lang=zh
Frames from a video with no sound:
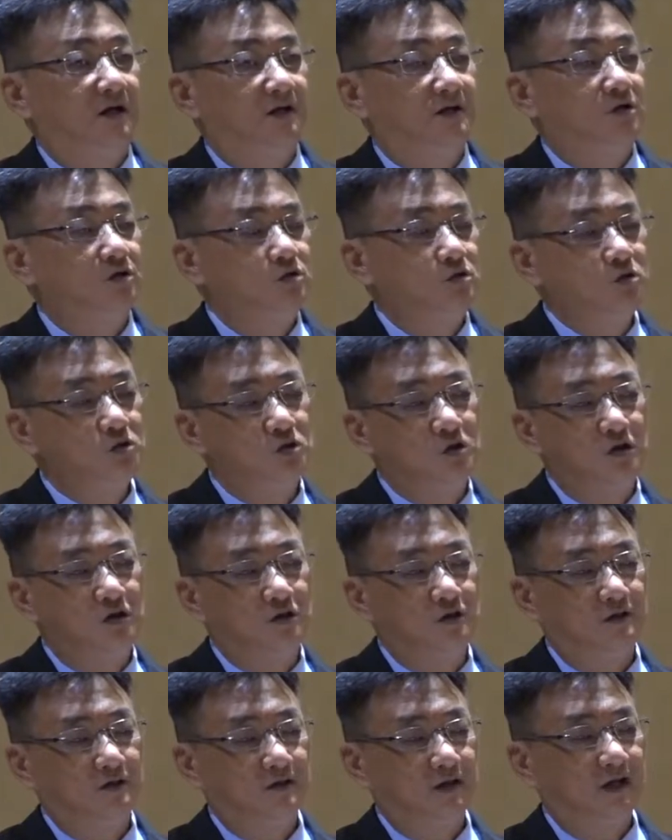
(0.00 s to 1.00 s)
通
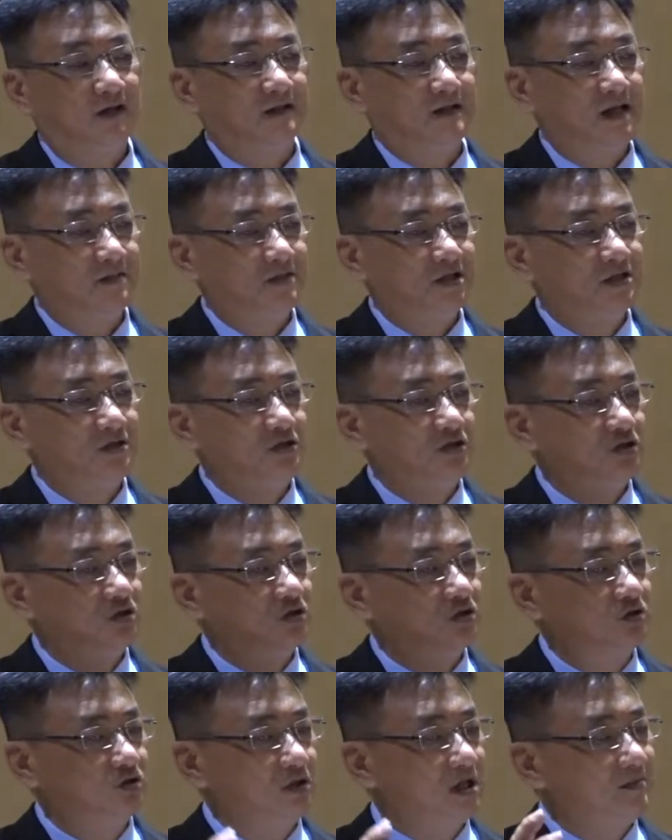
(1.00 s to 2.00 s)
过他们
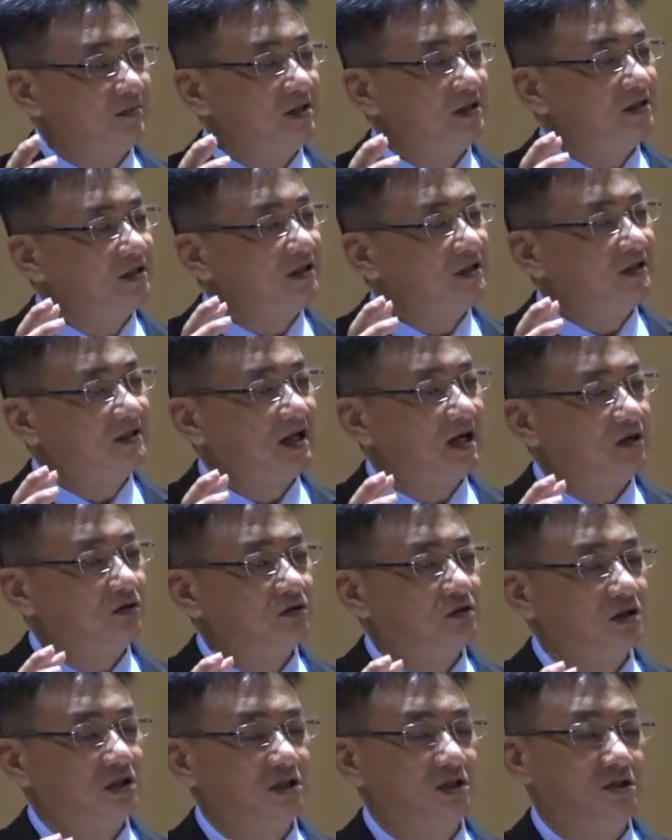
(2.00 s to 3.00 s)
一套
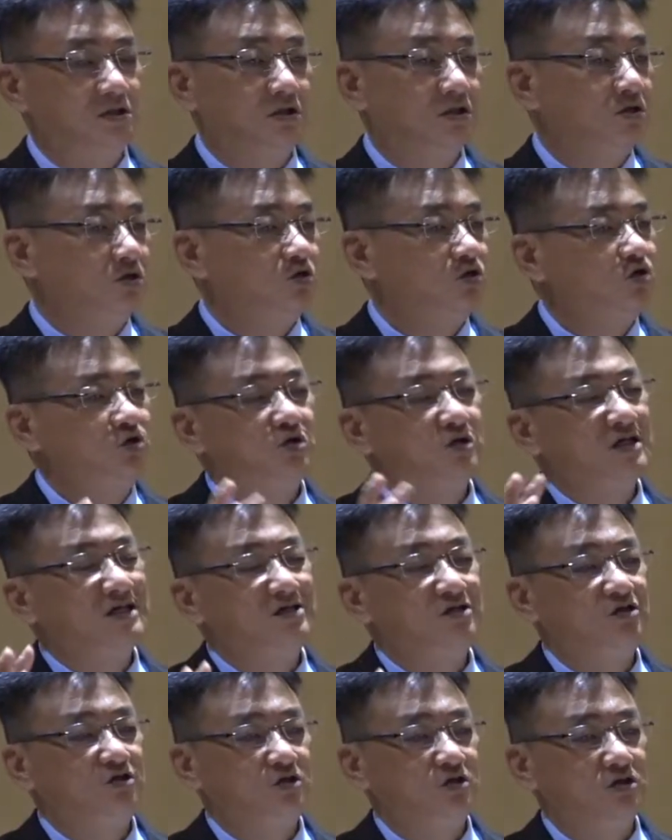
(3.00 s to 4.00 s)
的学
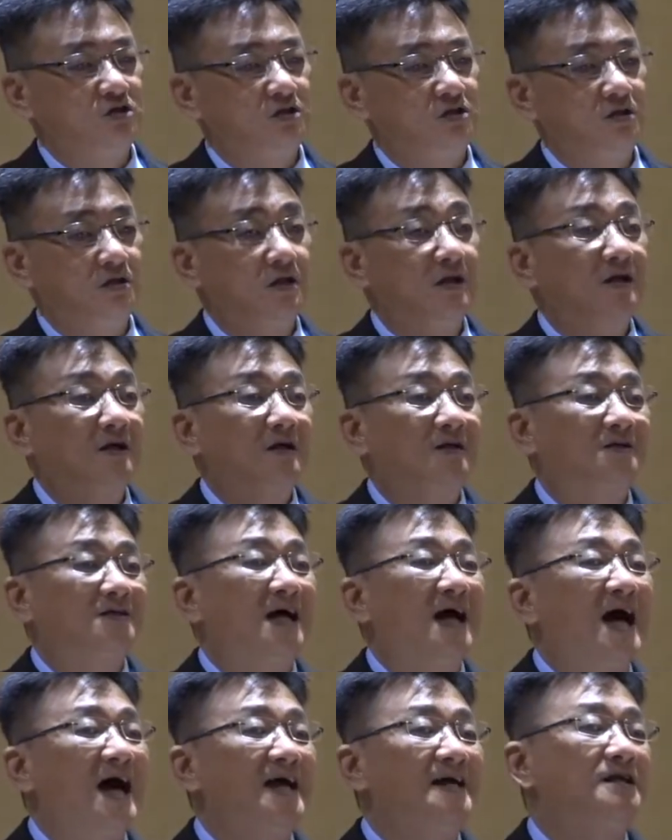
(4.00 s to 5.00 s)
习，
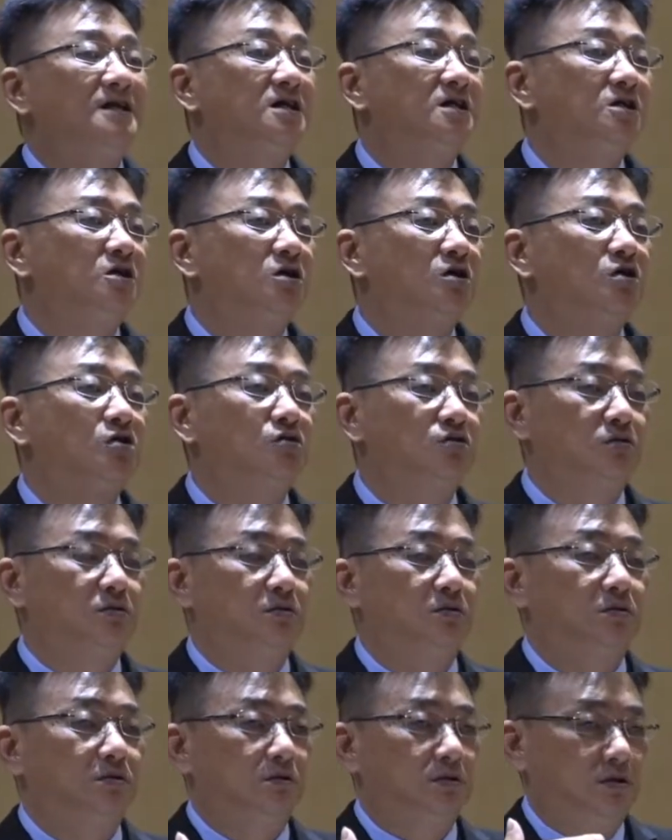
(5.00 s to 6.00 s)
才能够
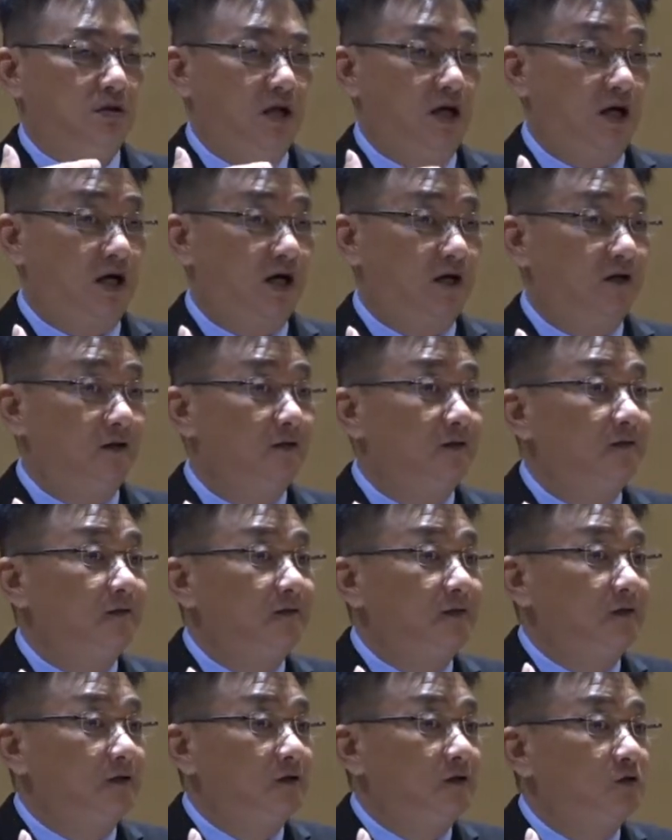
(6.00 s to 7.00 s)

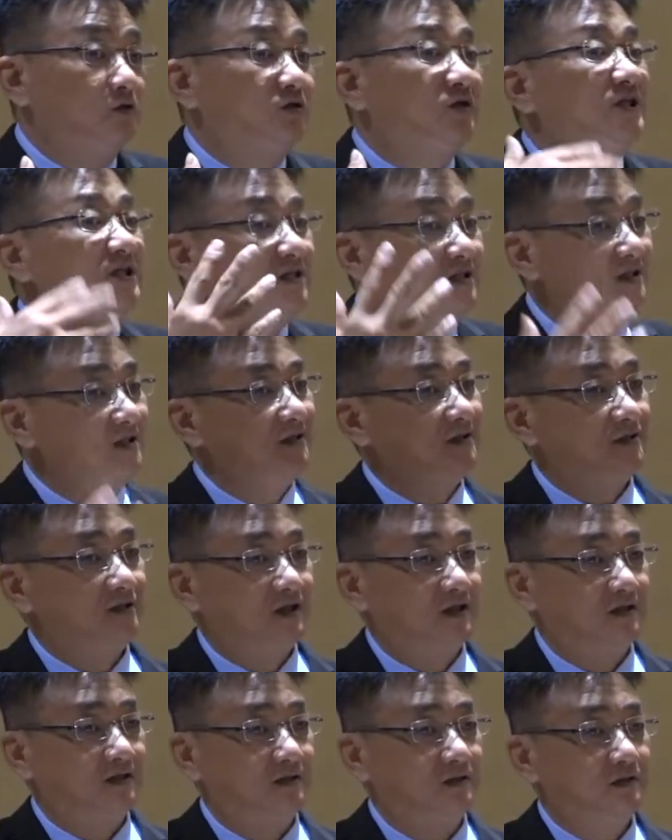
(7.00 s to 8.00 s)
能够亲近
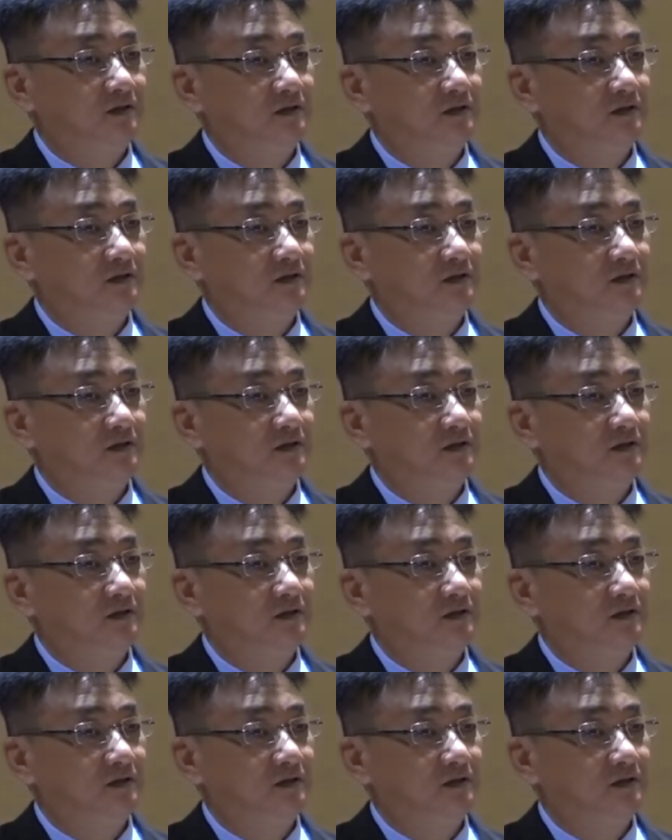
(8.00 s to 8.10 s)
神